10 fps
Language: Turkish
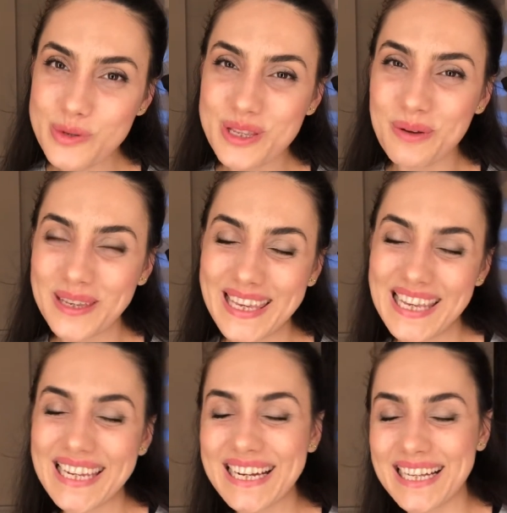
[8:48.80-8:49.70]
Tabii ki
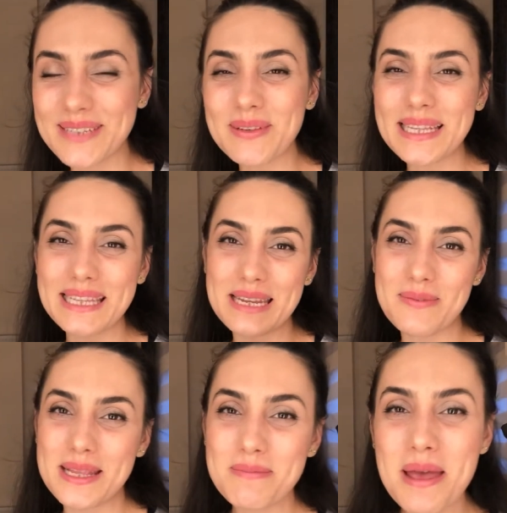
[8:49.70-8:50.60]
ilk aldım. ilk
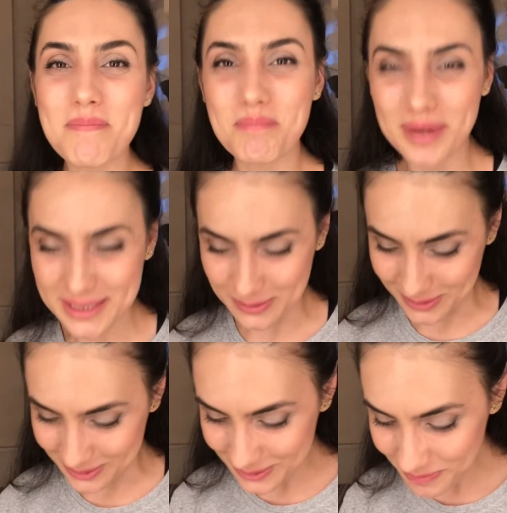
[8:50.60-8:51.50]
denemelerim hep mat
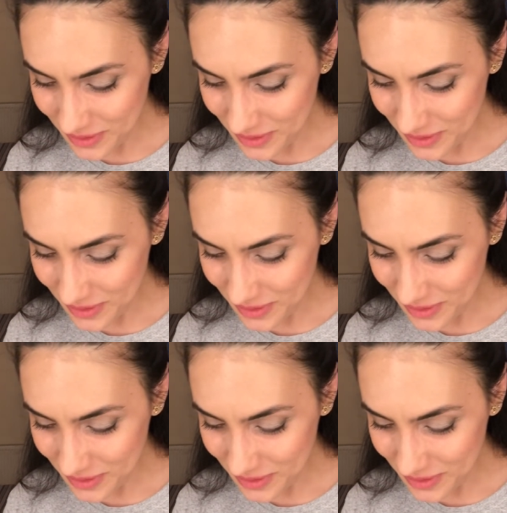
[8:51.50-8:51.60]
oldu.